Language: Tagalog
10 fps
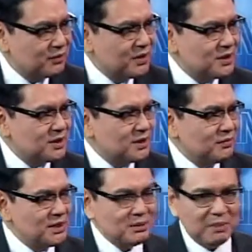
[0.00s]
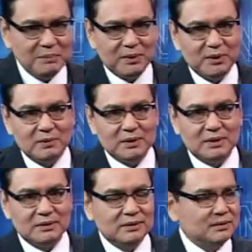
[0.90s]
of these of these people who
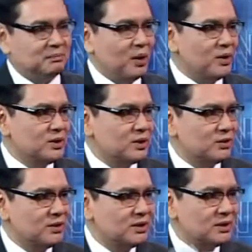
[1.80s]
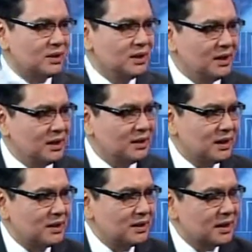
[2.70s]
were pawns to this
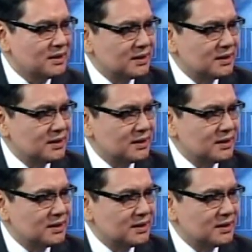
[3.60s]
entire grand